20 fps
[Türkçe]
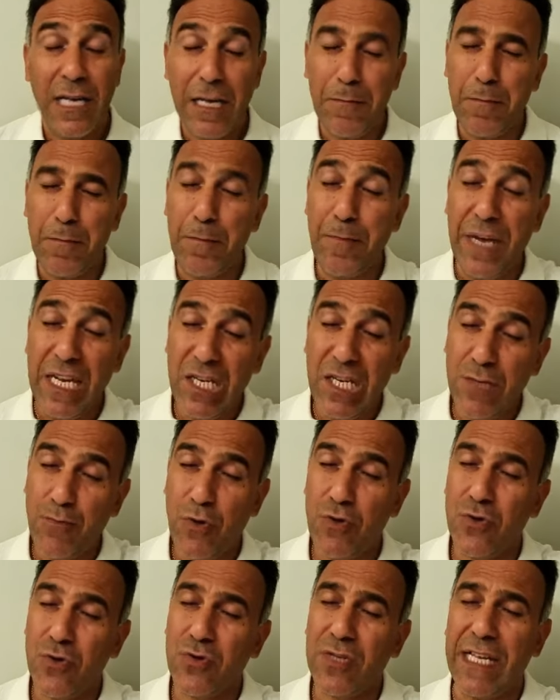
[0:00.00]
Beş
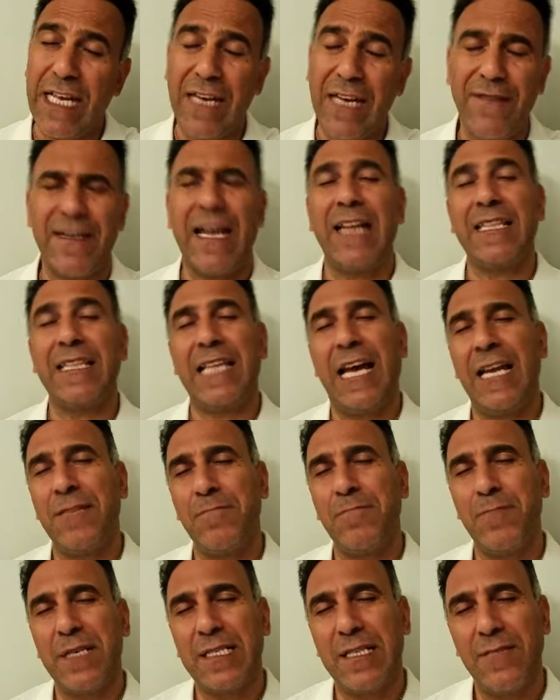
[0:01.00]
boyutlu
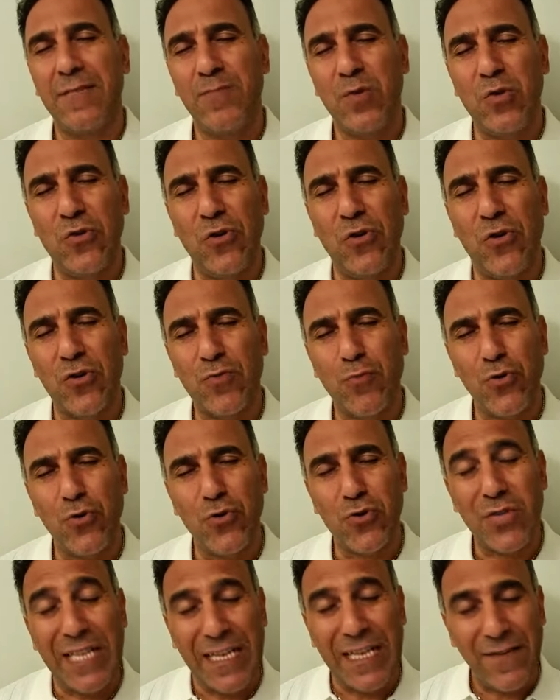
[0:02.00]
evrenden bizim dört
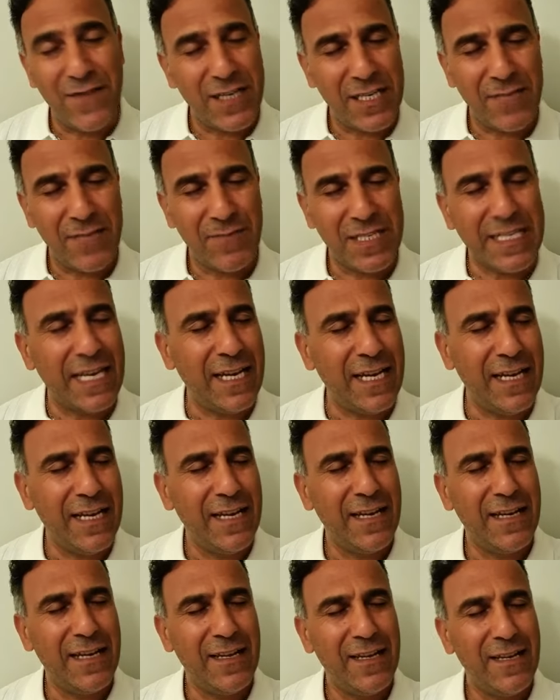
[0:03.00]
boyutlu evrenimize
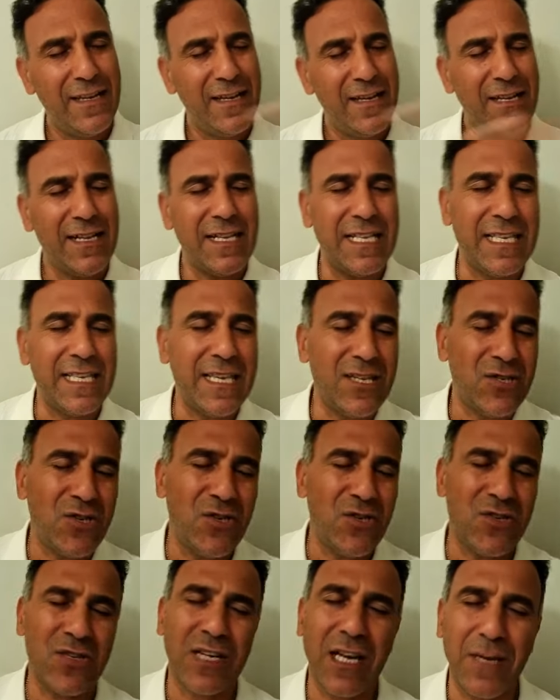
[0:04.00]

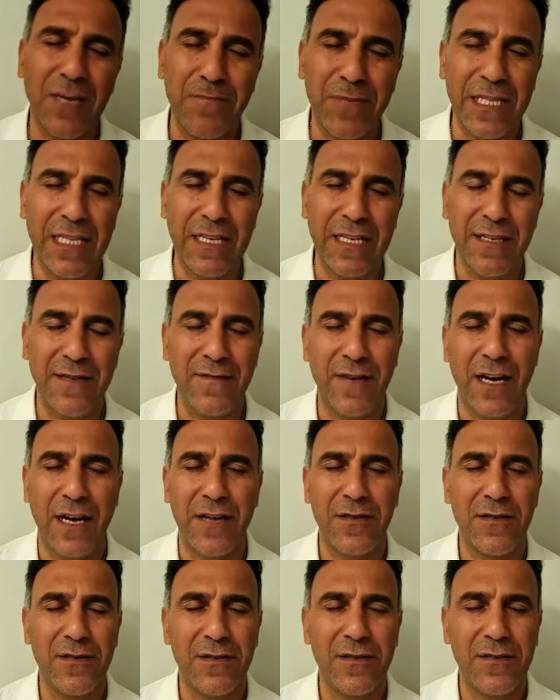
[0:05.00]
geçiş kapıları
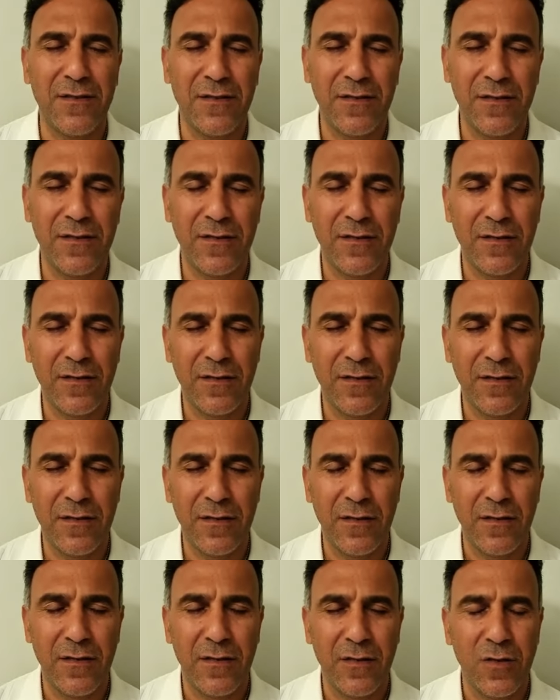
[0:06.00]
var.
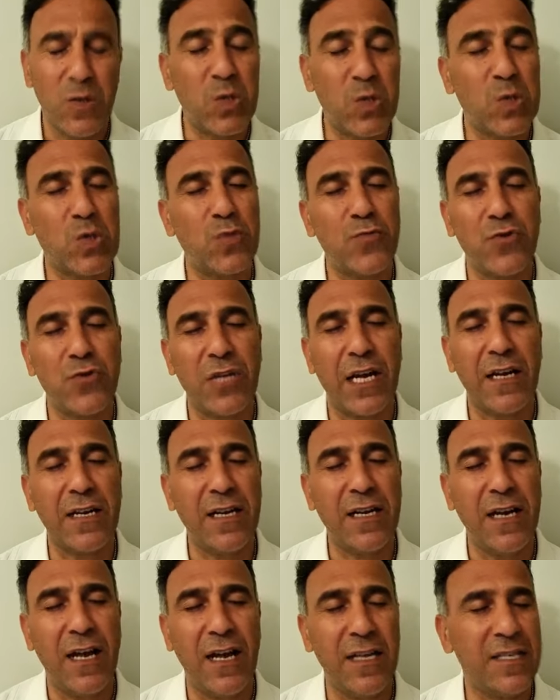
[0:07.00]
Zümrüdan
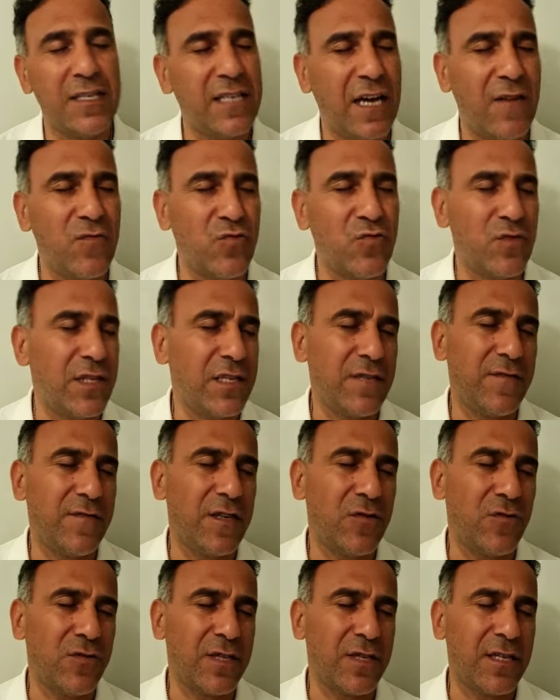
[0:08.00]
kağ yavruları
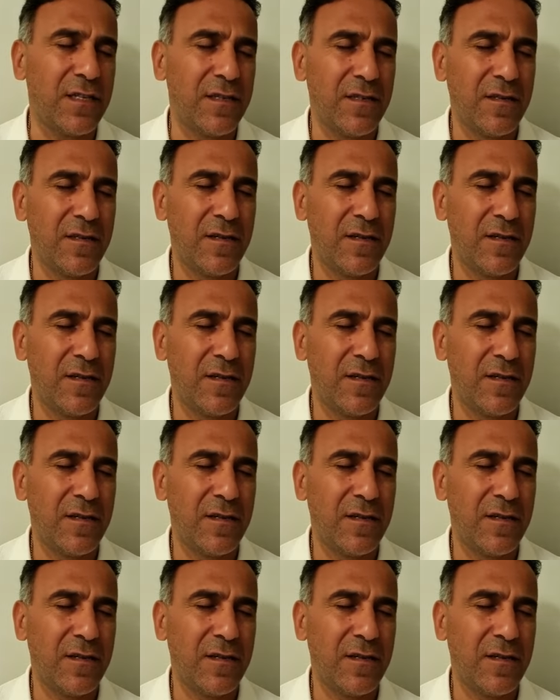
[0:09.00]
var orada.